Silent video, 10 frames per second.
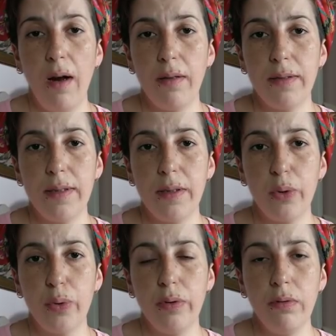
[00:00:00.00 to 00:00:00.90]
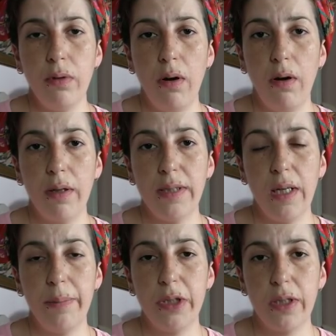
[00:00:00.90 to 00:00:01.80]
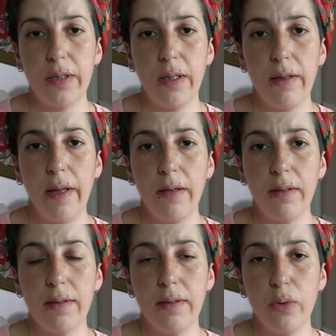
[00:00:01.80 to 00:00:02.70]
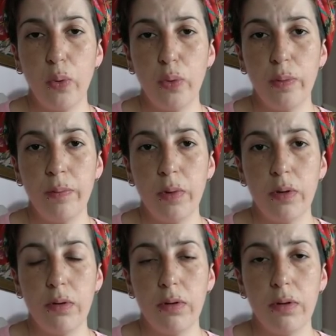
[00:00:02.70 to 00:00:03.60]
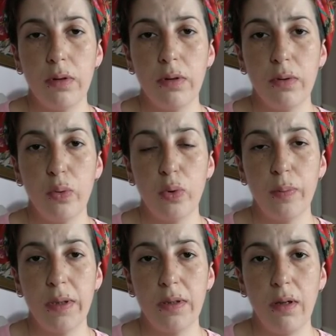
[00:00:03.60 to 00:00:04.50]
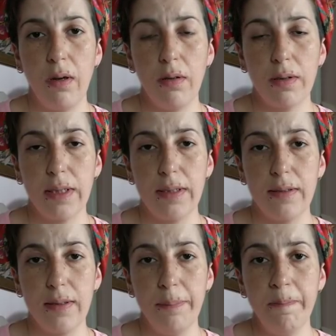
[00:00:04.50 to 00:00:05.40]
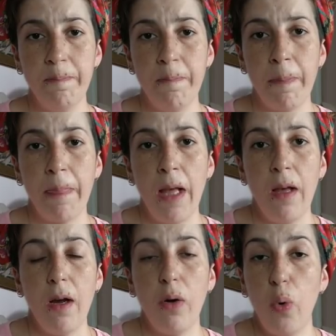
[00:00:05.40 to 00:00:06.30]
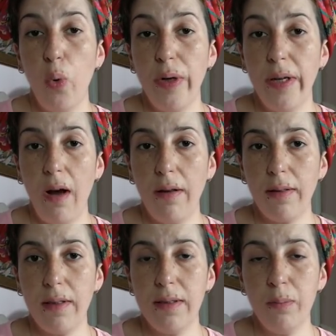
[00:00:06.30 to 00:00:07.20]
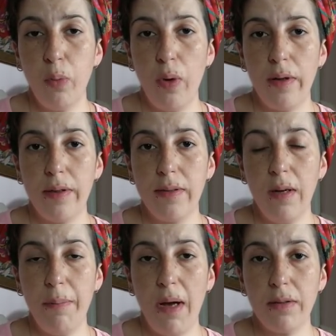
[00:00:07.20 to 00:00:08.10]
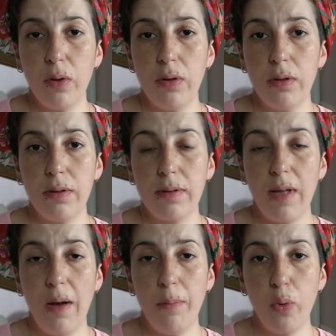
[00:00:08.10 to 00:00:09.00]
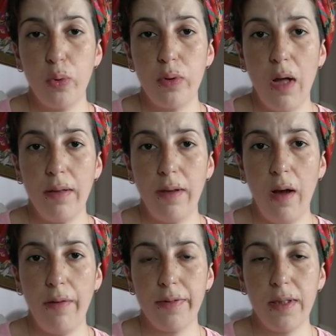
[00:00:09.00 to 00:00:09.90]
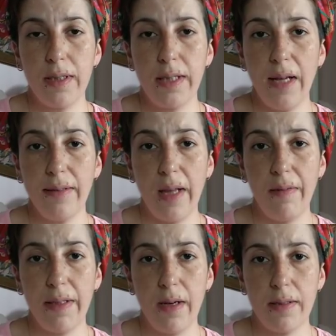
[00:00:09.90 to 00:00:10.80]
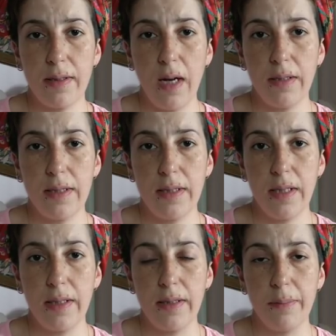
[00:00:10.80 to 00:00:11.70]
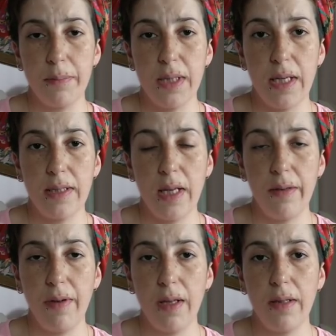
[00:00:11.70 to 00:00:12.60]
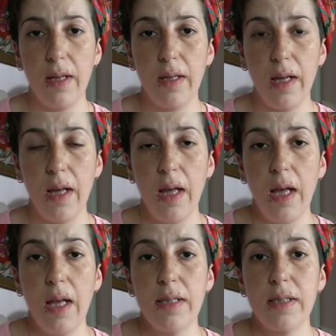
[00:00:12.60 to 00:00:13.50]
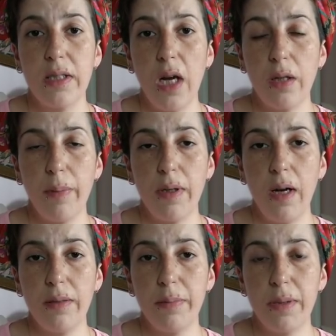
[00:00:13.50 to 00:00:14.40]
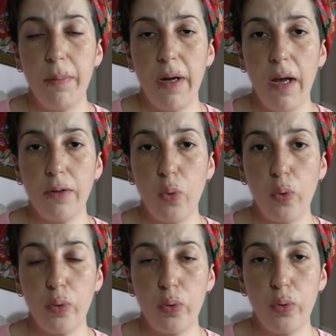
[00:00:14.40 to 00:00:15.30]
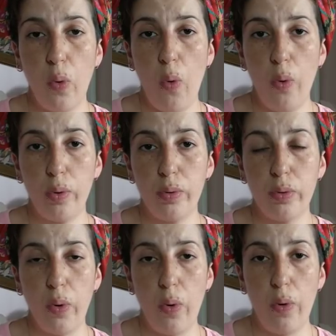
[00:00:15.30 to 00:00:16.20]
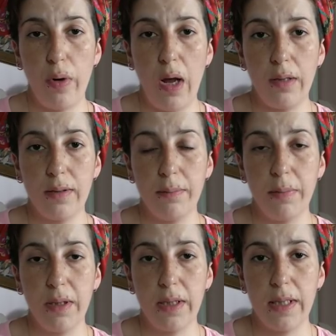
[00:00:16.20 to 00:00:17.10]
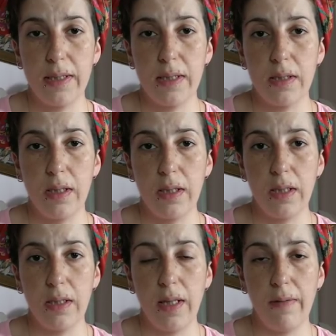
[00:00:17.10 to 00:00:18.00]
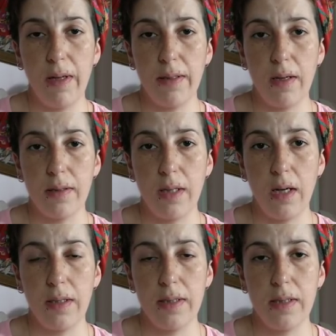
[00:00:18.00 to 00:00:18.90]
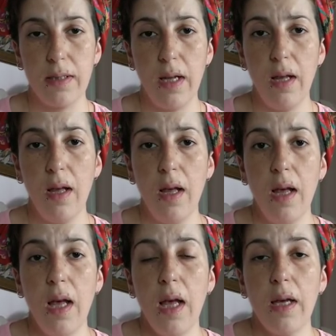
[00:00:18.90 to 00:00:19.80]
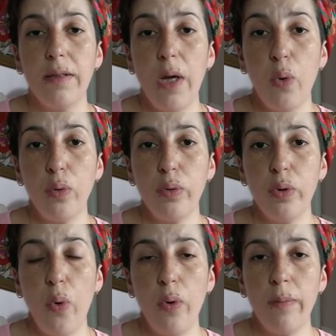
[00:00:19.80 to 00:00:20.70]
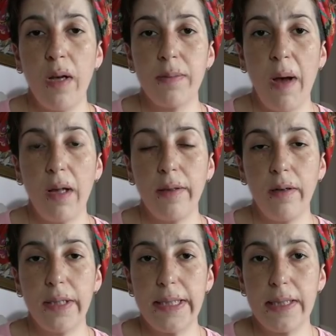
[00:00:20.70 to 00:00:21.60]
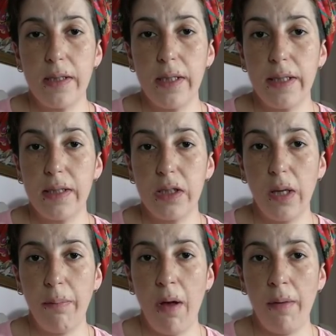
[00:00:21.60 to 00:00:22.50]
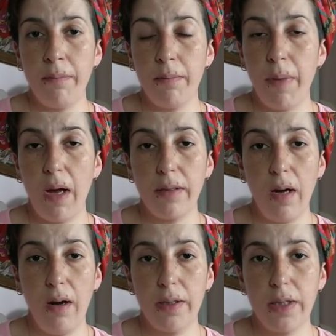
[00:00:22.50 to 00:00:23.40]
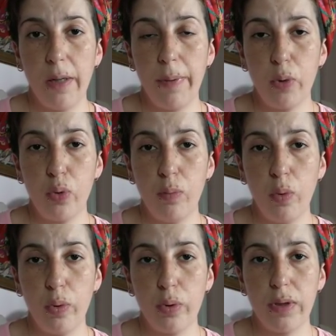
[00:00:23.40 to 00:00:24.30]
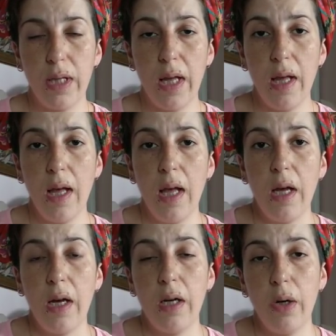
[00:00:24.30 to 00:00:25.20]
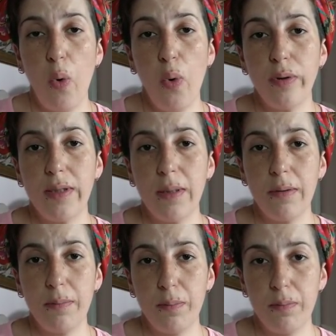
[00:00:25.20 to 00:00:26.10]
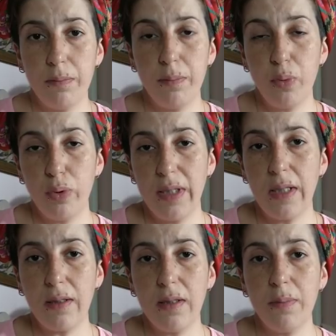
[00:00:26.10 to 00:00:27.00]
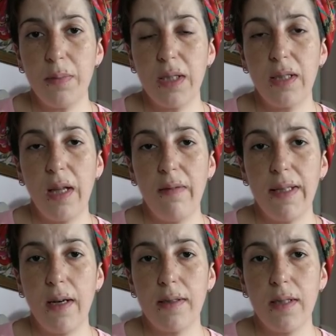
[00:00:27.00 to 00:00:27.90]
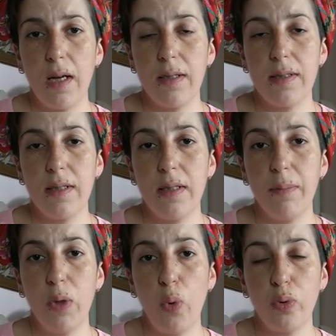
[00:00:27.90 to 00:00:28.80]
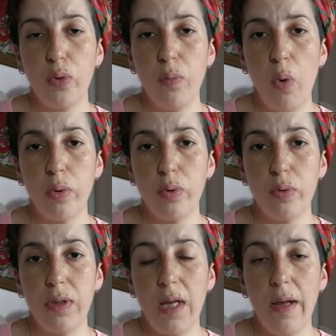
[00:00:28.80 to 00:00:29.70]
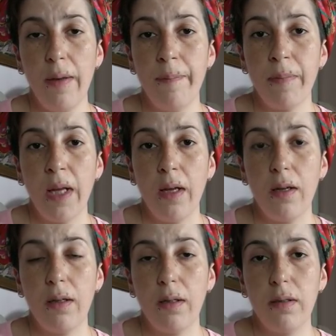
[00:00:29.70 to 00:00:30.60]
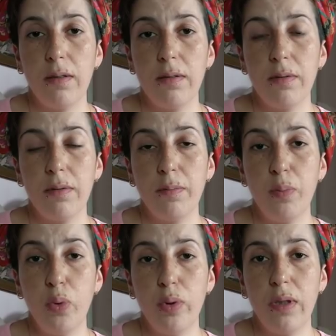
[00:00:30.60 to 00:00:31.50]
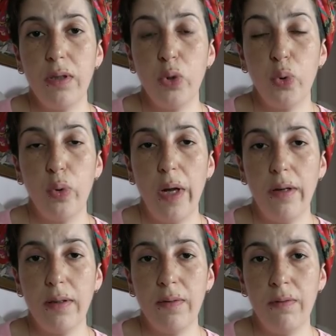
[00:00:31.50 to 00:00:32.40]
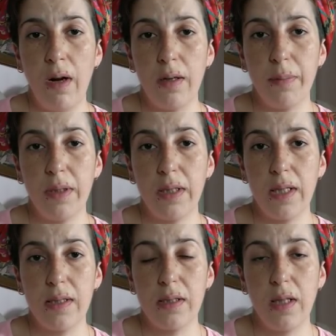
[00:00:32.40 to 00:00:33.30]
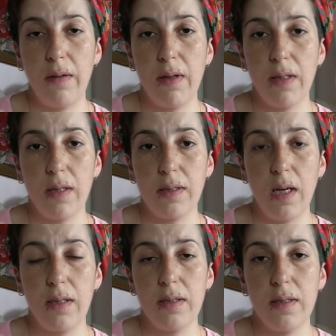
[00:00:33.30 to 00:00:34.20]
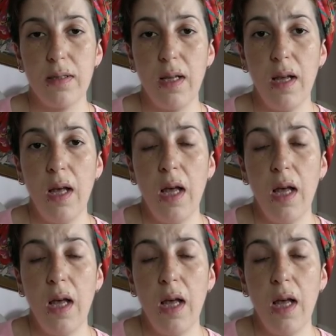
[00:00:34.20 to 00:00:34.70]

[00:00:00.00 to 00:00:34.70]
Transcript: ertesi gün acil bir şekilde kadın doğum e, uzmanına gittim. Orayı atladım bu arada. Ben e, tam 36 haftalıkken devlet hastanesine gittim. SSVD'ye sıcak bakan bir bayan doktorun olduğunu öğrendim. Balıkesir'deki devlet hastanesinde. E, ne olur ne olmaz belki Akisar'a yetişemem, belki acil bir durum olur diye. E, orada da burada yakınımdaki devlet hastanesine de bir doktorum olsun diye ee, burada Şule Hanım var Balıkesir Devlet Hastanesi'nde.